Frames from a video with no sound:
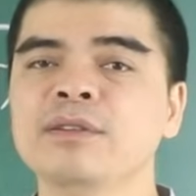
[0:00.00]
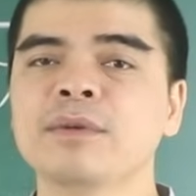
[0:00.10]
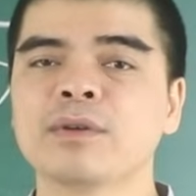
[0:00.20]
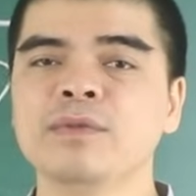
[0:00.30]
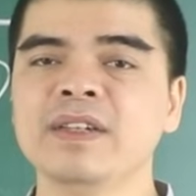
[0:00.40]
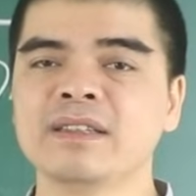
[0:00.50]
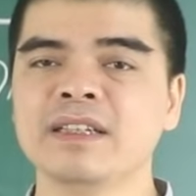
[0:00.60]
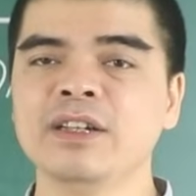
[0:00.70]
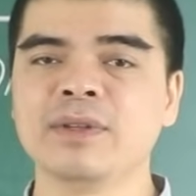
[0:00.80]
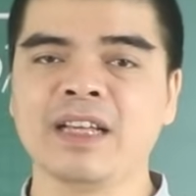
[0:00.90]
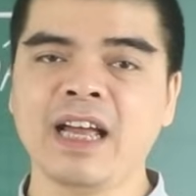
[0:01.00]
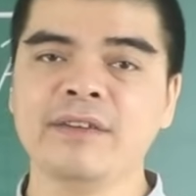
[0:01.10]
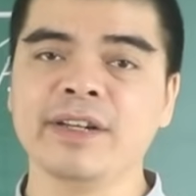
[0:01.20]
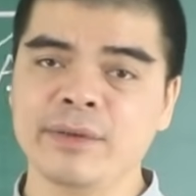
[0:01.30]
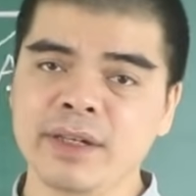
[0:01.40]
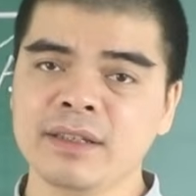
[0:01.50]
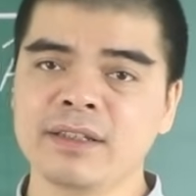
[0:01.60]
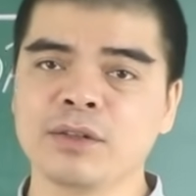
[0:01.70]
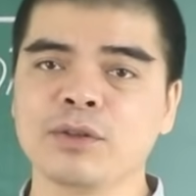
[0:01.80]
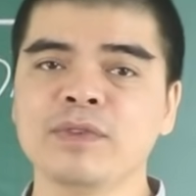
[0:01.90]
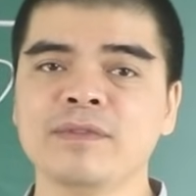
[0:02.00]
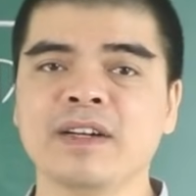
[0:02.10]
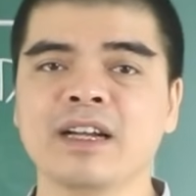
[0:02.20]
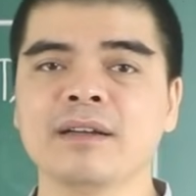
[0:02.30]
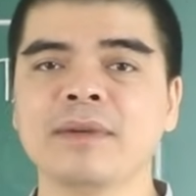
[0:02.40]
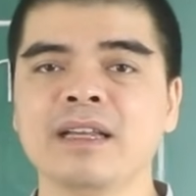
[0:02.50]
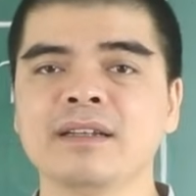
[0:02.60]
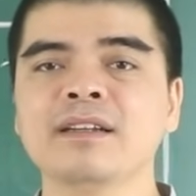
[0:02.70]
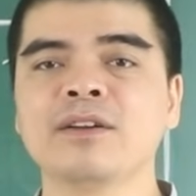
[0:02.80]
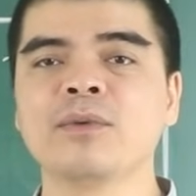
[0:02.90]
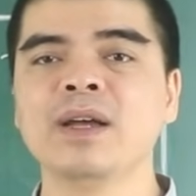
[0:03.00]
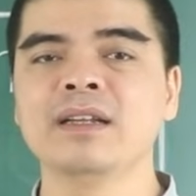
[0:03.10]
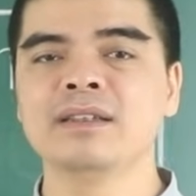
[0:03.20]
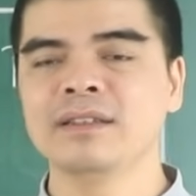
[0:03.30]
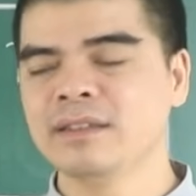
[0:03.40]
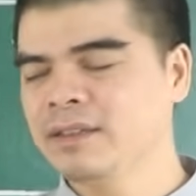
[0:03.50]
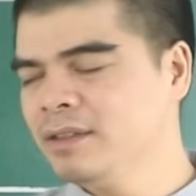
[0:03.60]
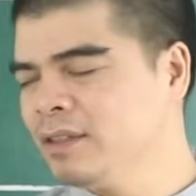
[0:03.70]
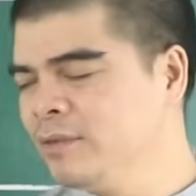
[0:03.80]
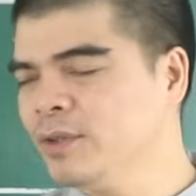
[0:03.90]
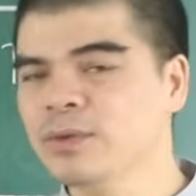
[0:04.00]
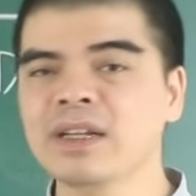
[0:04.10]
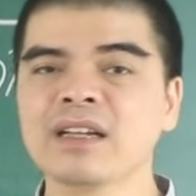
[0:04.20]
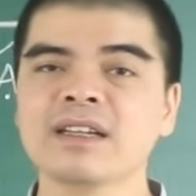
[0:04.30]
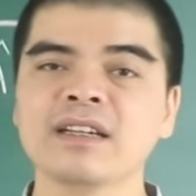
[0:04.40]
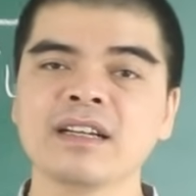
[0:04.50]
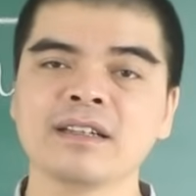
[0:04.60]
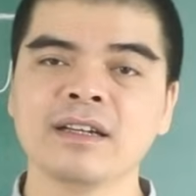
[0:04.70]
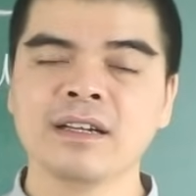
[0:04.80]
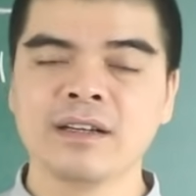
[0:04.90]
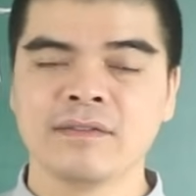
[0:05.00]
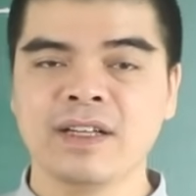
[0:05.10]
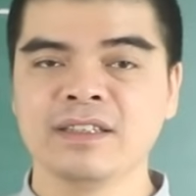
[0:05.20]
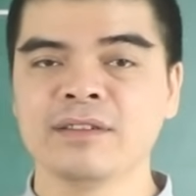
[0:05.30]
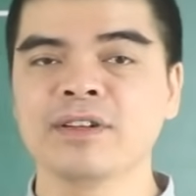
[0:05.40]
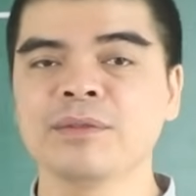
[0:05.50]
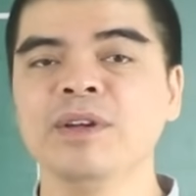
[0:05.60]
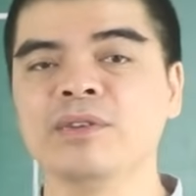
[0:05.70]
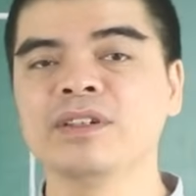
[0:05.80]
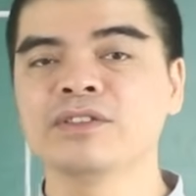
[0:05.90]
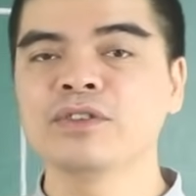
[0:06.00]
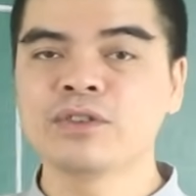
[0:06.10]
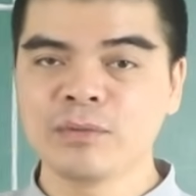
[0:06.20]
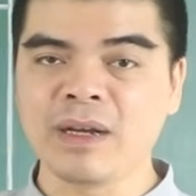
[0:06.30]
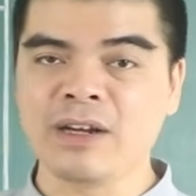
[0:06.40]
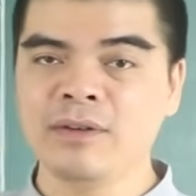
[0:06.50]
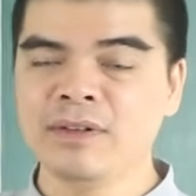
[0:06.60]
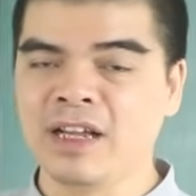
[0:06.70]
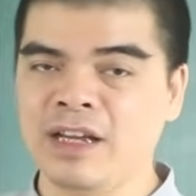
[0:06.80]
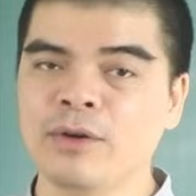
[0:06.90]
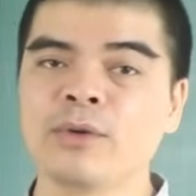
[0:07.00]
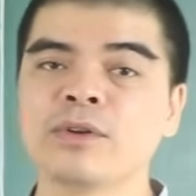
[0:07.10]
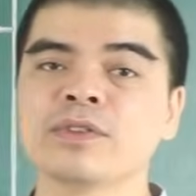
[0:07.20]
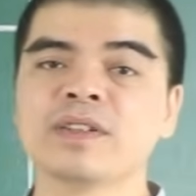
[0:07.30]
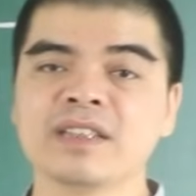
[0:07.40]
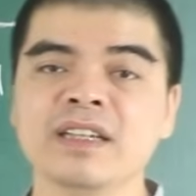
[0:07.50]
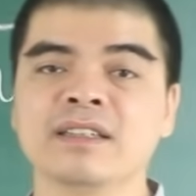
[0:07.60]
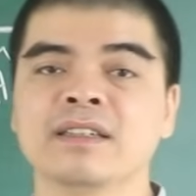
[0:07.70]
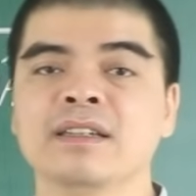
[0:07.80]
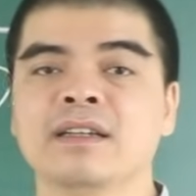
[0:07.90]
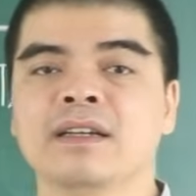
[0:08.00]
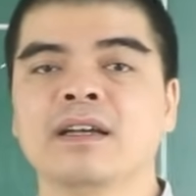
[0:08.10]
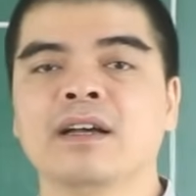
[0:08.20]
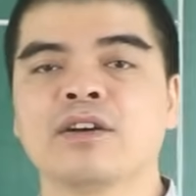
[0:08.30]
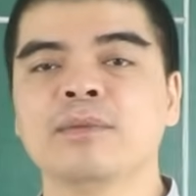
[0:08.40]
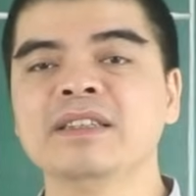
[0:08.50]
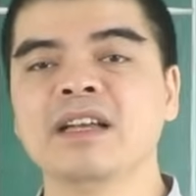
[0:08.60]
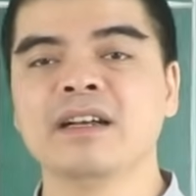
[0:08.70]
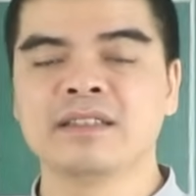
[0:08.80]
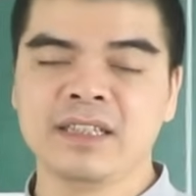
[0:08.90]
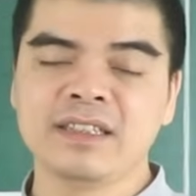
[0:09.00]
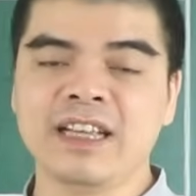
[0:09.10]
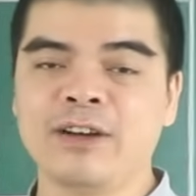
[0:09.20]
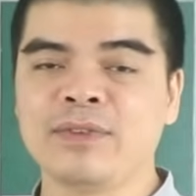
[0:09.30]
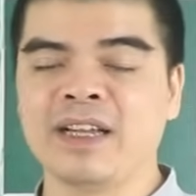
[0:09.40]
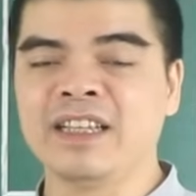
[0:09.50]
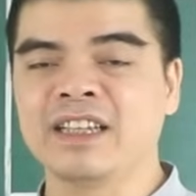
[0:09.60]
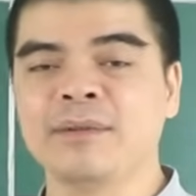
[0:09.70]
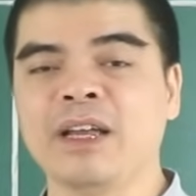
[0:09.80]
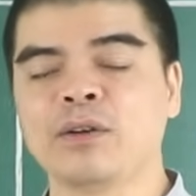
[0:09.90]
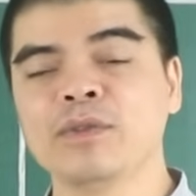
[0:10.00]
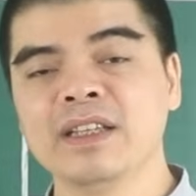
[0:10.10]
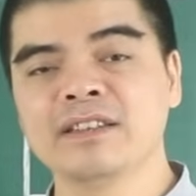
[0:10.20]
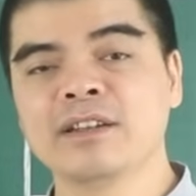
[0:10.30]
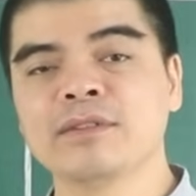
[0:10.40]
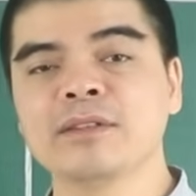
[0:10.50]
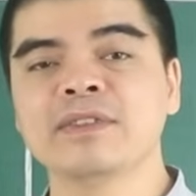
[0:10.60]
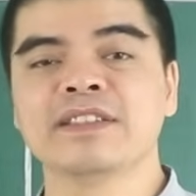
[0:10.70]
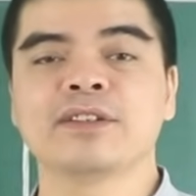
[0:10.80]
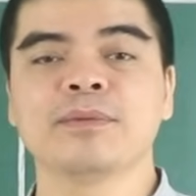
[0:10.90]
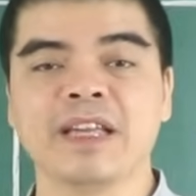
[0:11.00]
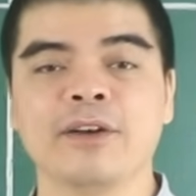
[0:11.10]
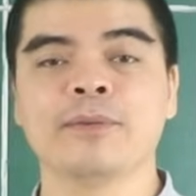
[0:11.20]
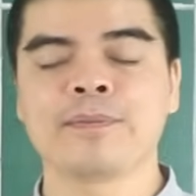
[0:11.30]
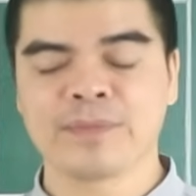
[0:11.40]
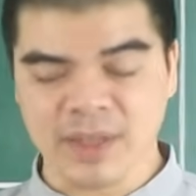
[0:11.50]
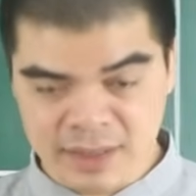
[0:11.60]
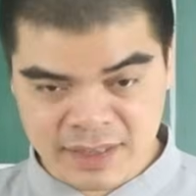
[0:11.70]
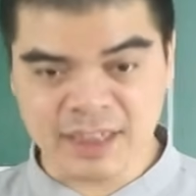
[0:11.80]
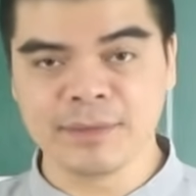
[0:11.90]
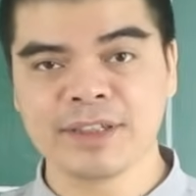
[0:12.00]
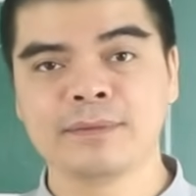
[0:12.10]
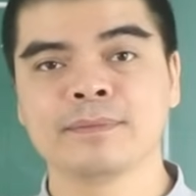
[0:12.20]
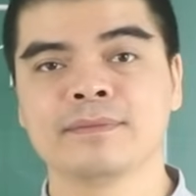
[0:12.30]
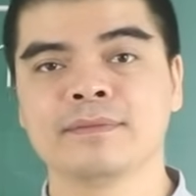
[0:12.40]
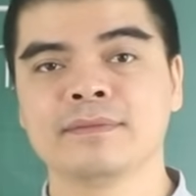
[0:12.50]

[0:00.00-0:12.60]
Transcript: như mà quý vị thấy điều này hay và hữu ích thì quý vị và các bạn đừng quên nhấn vào nút đăng ký kênh và nhấn vào cái biểu tượng chuông thông báo để ủng hộ cho chương trình. Còn bây giờ, xin chào và hẹn gặp lại quý vị trong những video tiếp theo. À, xin cảm ơn.